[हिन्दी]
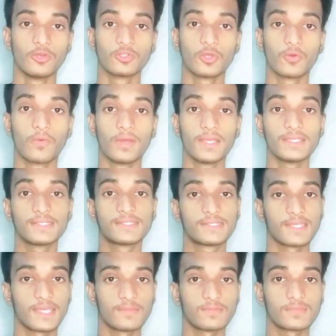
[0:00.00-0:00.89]
तो वही
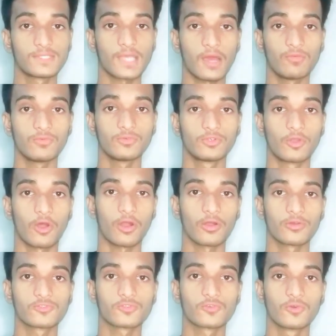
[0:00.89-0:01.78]
सेम साउंड
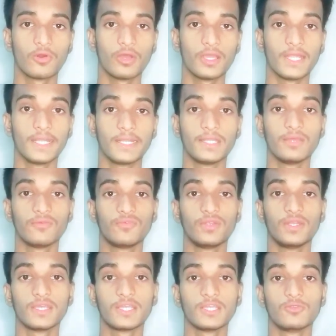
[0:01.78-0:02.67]
डॉग्स को एटी
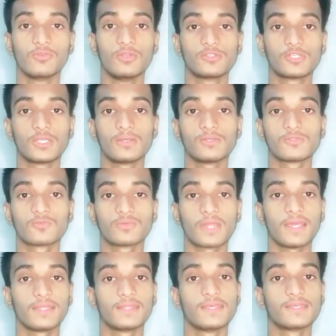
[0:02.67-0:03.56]
फीट की दूरी से
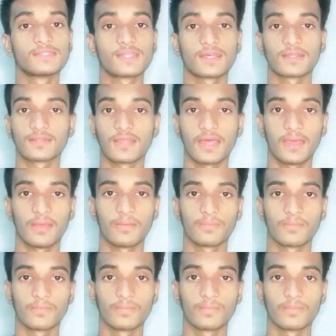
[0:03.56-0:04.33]
सुनाई दे सकता है